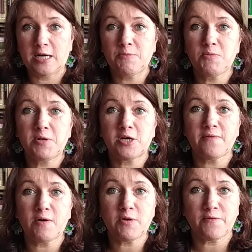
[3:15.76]

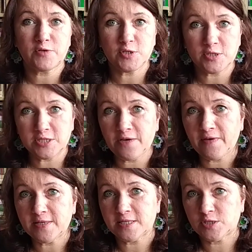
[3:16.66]
Opublikował ją w
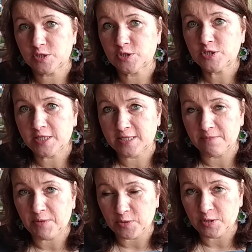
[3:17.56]

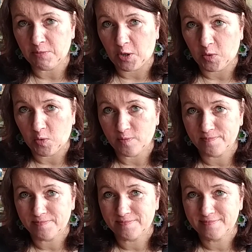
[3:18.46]
1935 roku.
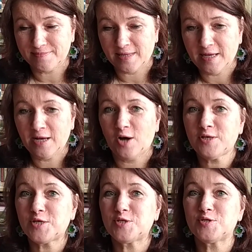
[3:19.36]
O
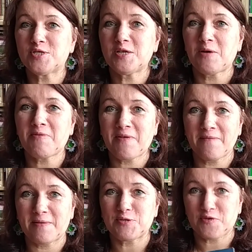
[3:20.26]
tej książce
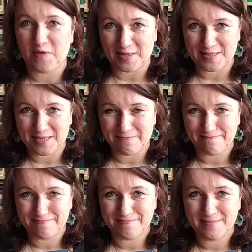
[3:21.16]
opowiem Wam coś więcej.
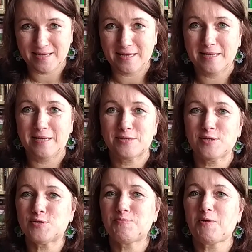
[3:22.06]

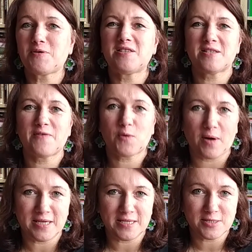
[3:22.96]
To zupełnie
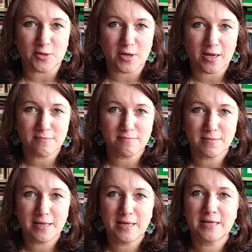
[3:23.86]
niezwykła historia.
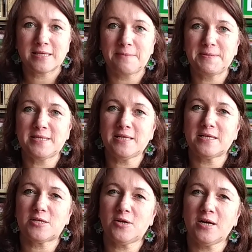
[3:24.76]

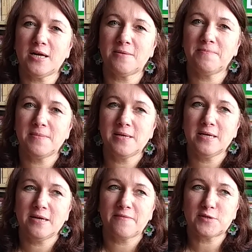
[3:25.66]
Napisana trochę
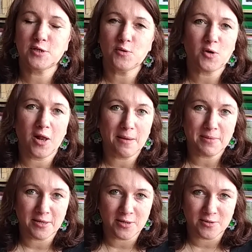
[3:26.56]
w stylu Cola
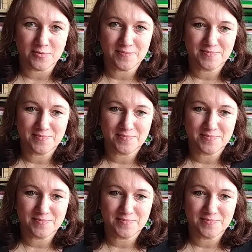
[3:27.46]
e,